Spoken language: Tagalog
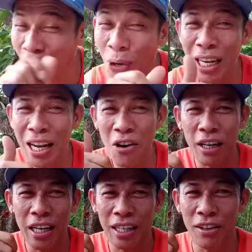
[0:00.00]
okay lang,
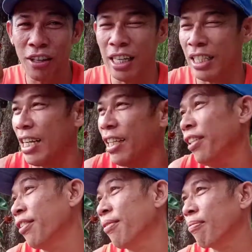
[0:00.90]
okay lang, okay lang sa
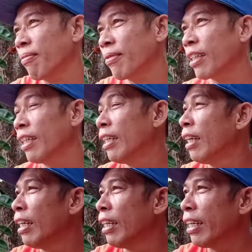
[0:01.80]
akin yun.
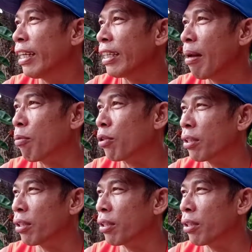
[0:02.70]
Uh, tapos,